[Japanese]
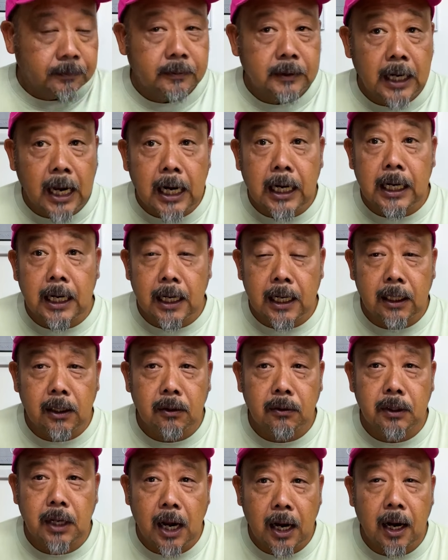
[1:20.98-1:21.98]
なかなか
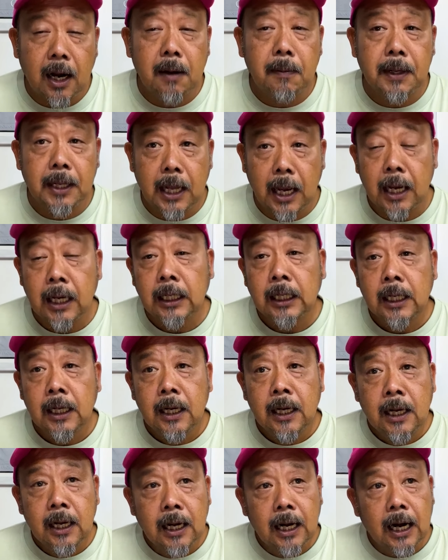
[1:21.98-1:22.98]
の長雨で、
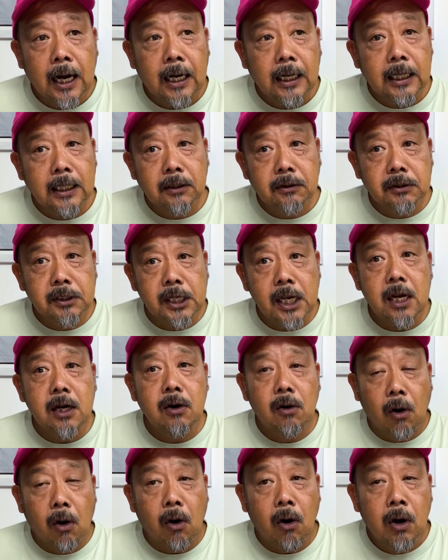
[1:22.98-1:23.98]
あれの前
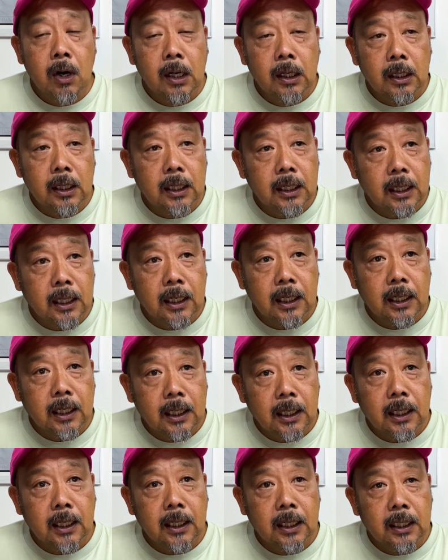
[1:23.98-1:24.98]
後、
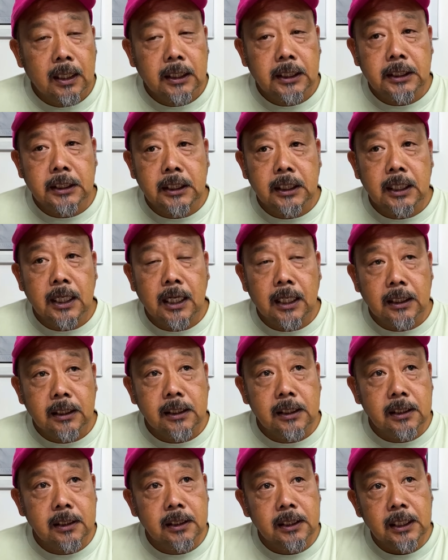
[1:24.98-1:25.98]
えー、しちが
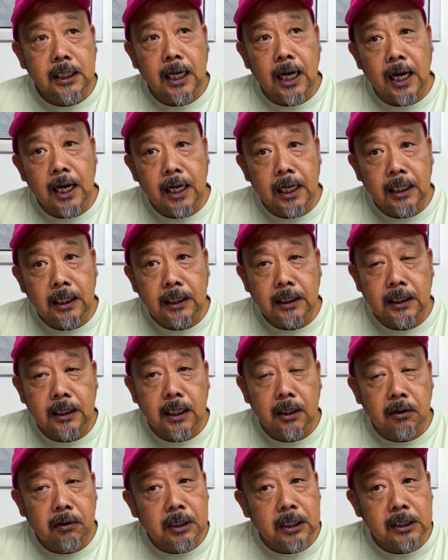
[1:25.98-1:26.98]
つに入っ
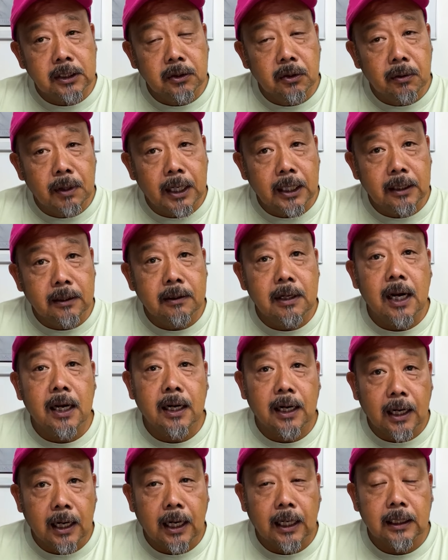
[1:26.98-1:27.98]
て、ろくがつの終わりぐら
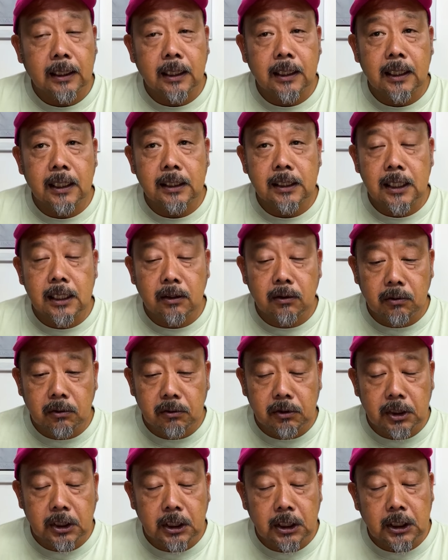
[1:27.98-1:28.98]
いから、武田さん今
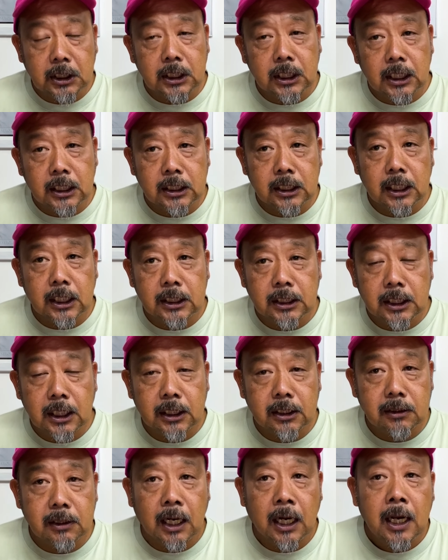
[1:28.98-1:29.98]
年しちがつ、はち
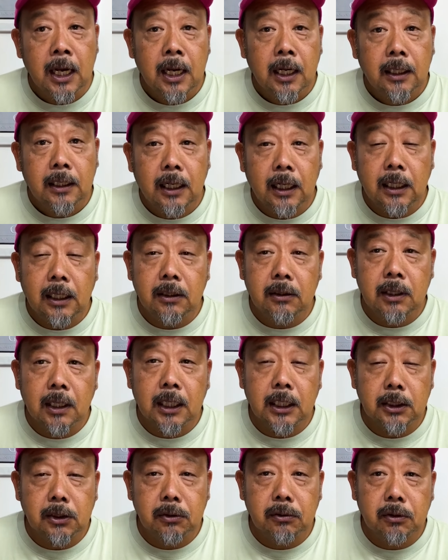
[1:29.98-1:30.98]
がつは、できるだ
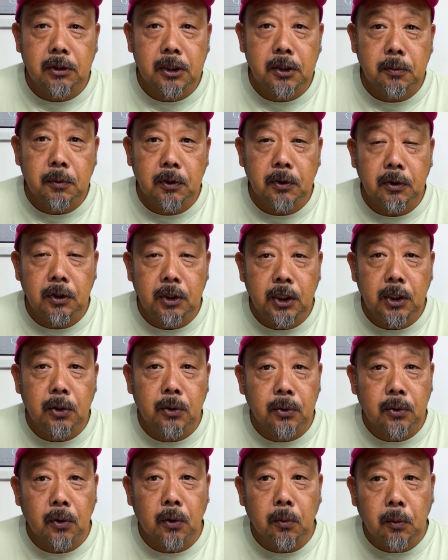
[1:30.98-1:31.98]
けちょっと地元にい
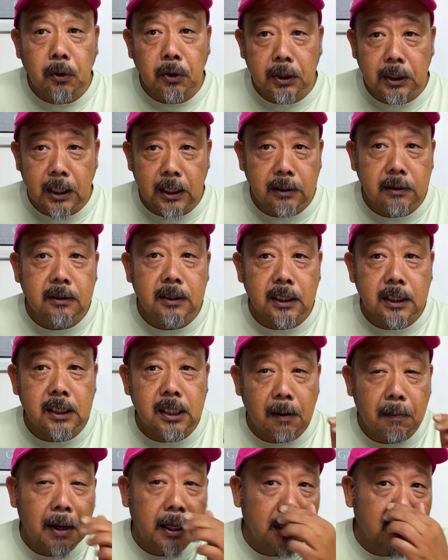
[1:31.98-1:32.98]
ようと思ってるんです
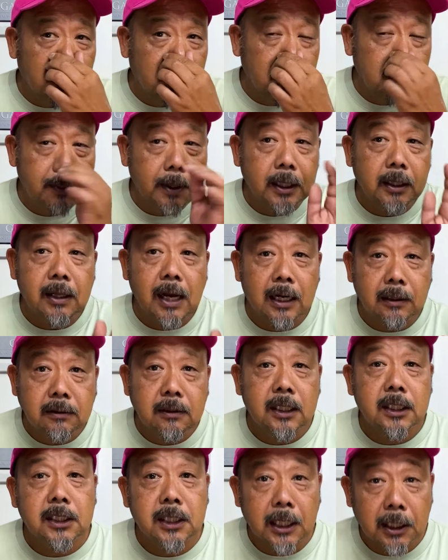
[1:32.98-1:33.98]
が、まあいろいろイベントあるん
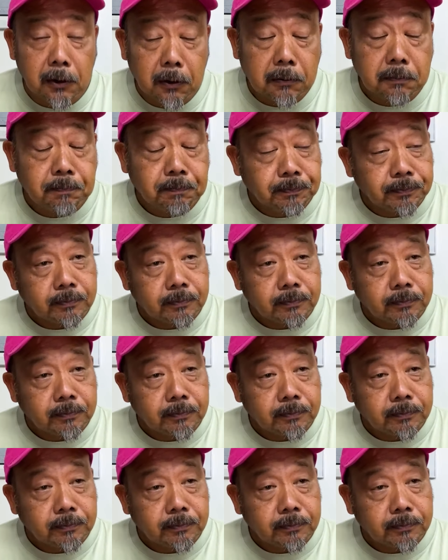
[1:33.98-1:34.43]
ですけど、